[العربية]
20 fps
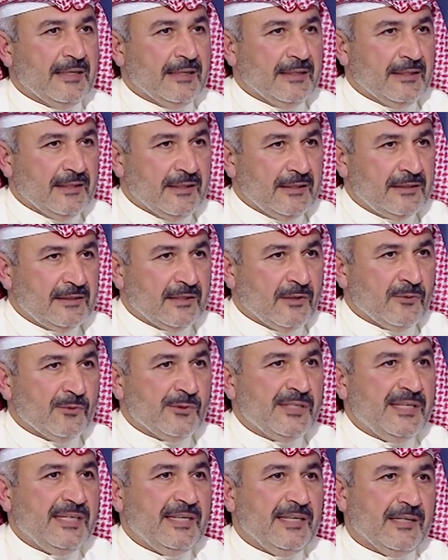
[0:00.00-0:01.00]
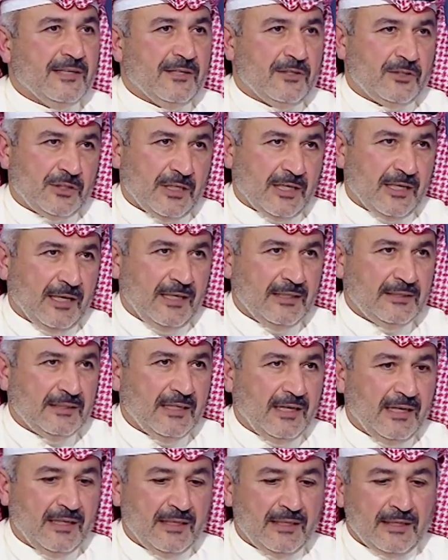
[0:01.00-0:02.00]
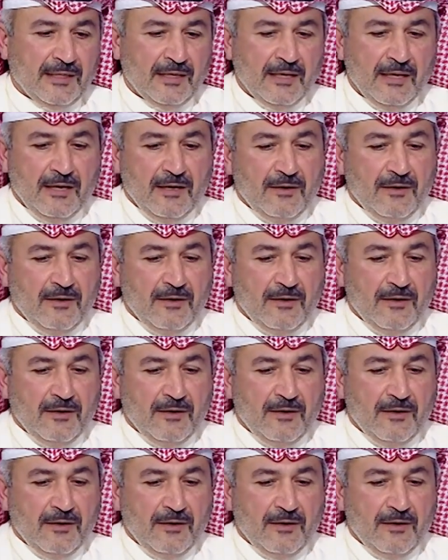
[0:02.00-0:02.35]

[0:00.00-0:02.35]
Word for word: آه، التوزيع، الشغلات هذه